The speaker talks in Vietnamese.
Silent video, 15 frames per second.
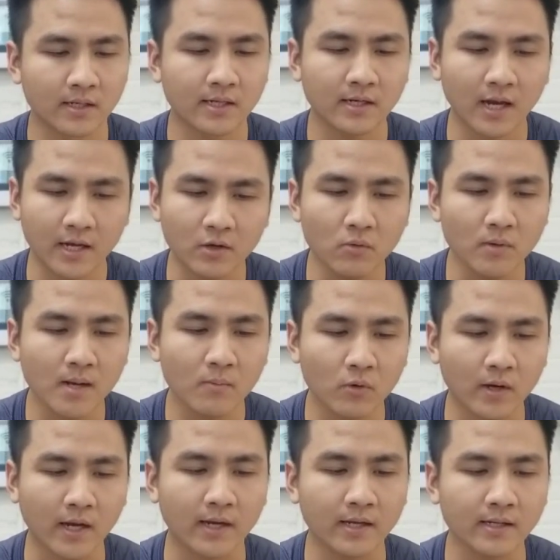Nên đấy cũng là một
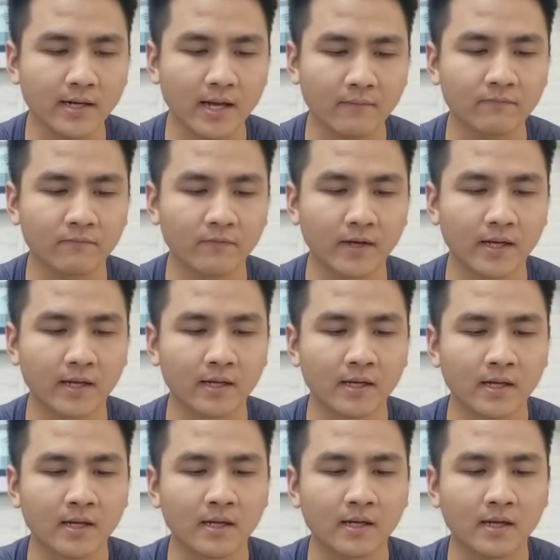cái đẹp về
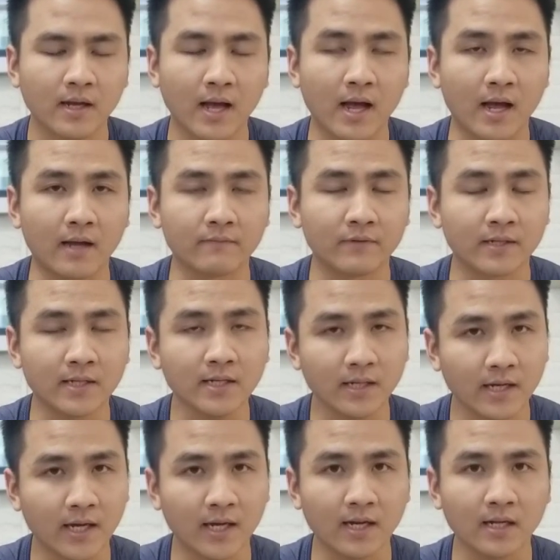cả về
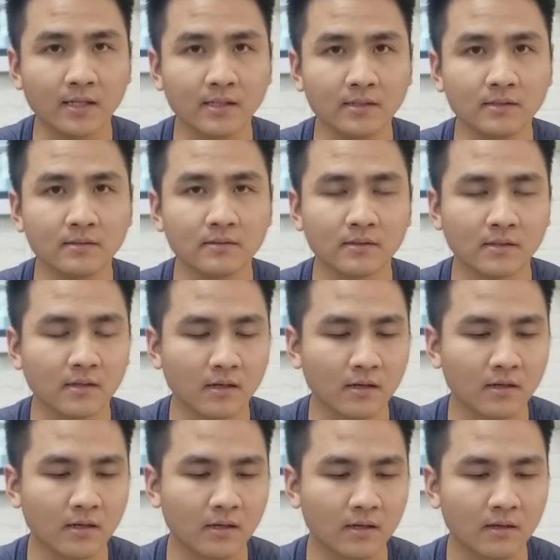thiết kế lẫn
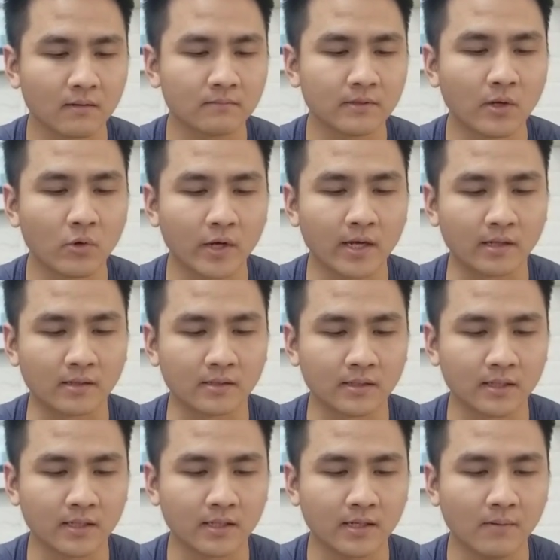Ờ, điều khiển
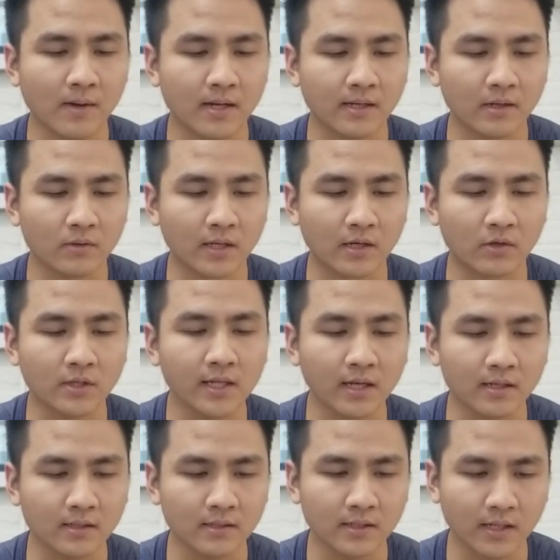thì các bạn đều thấy nó
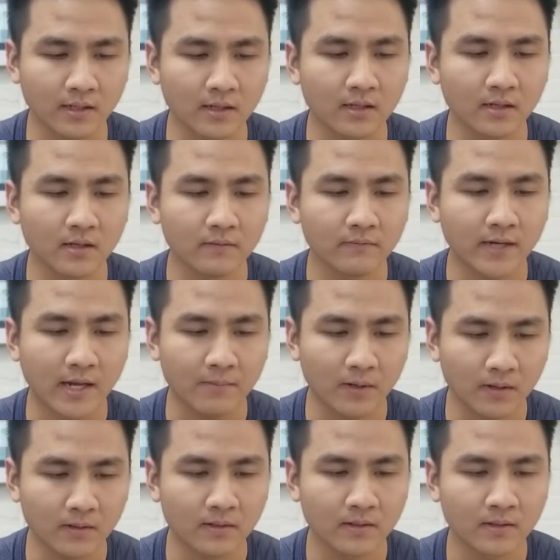tiện tiện lợi hơn và đẹp
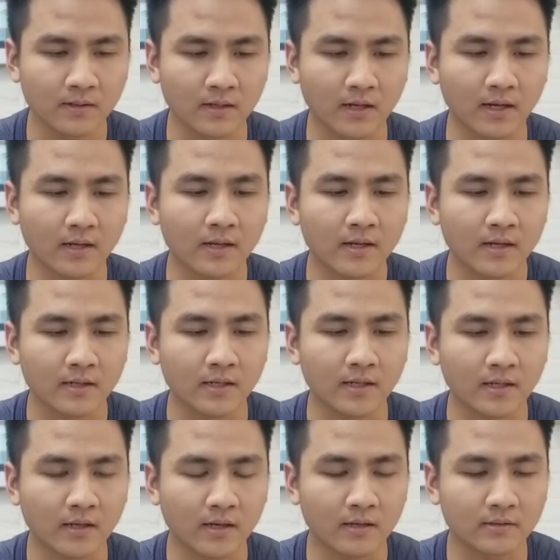hơn đấy
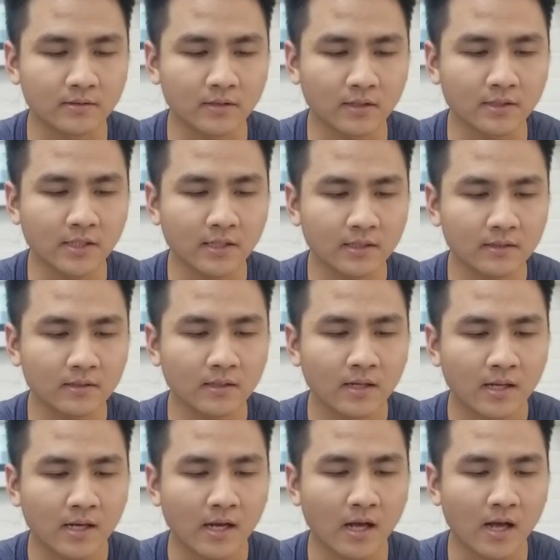thì ờ, dựa trên
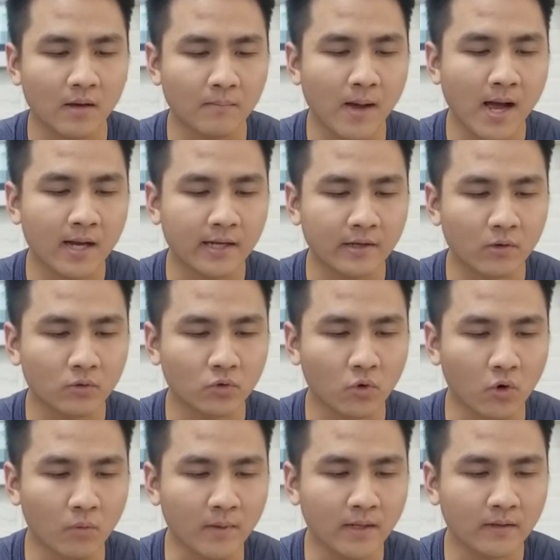à, ba cái yếu
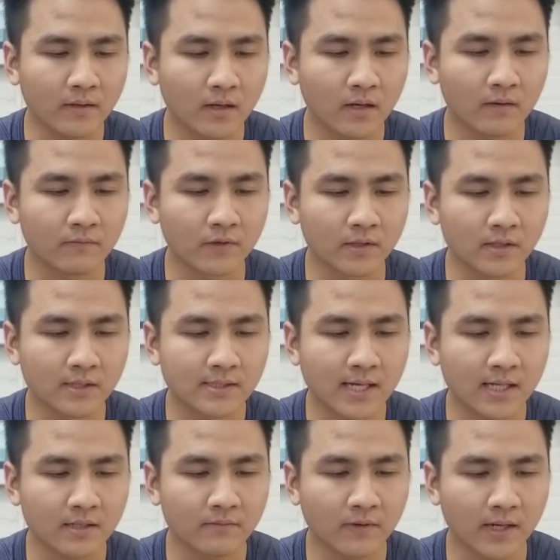tố mình ờ, vừa đưa
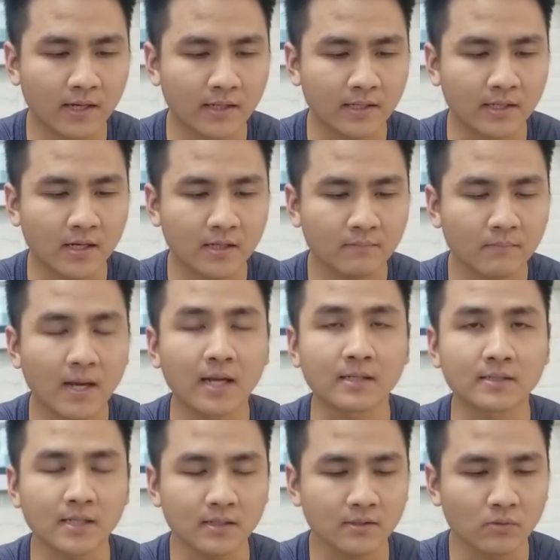ra như vậy thì các
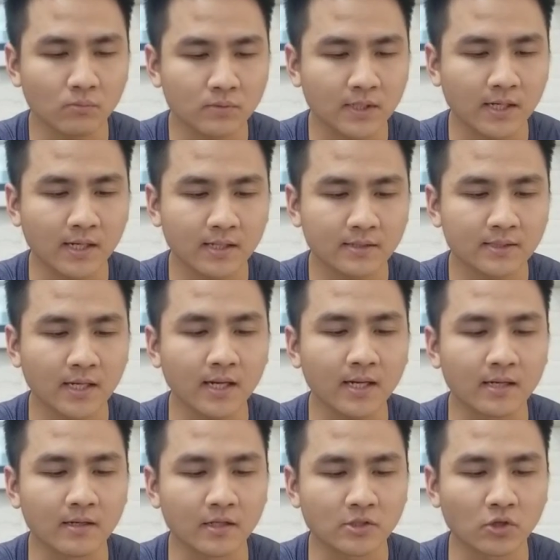bạn chắc cũng sẽ dễ
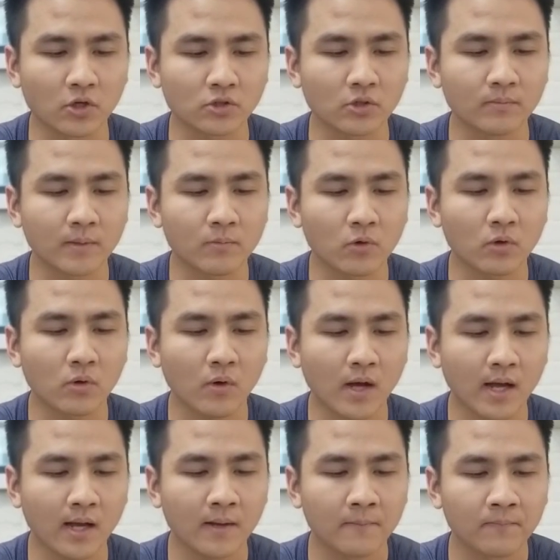để lựa chọn cho mình một con
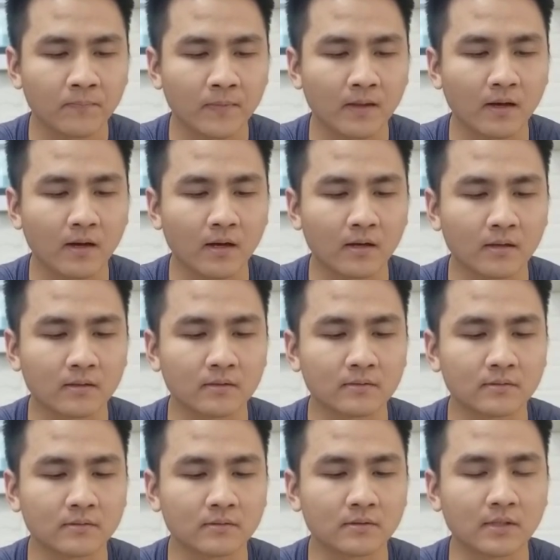loa à,
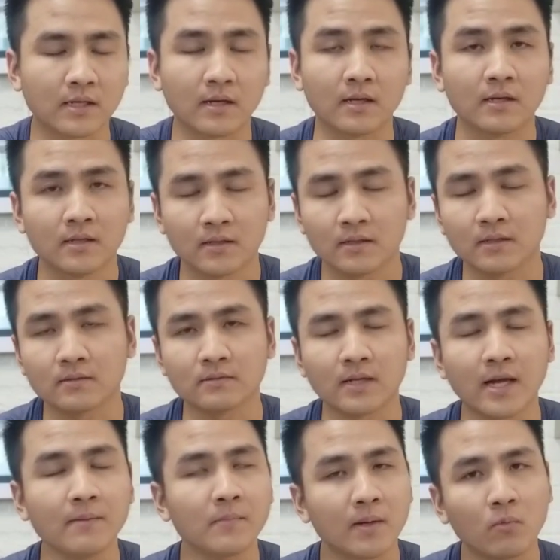để
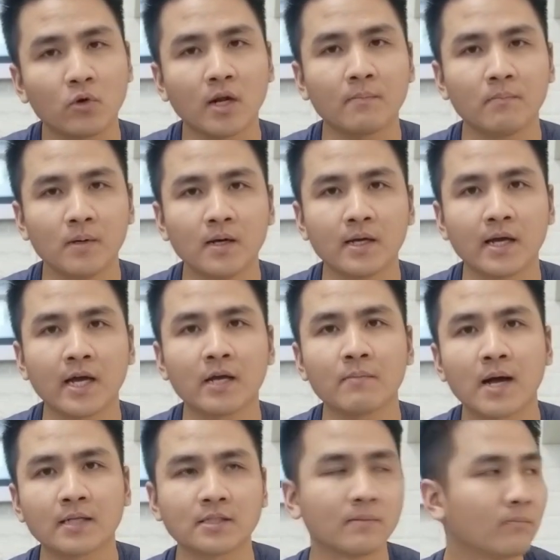SB450
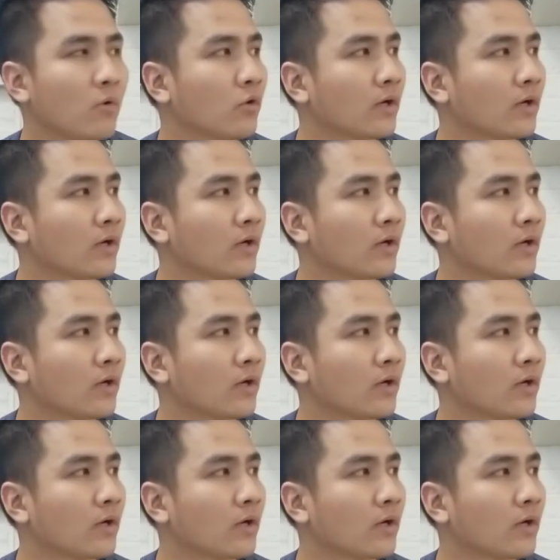23.1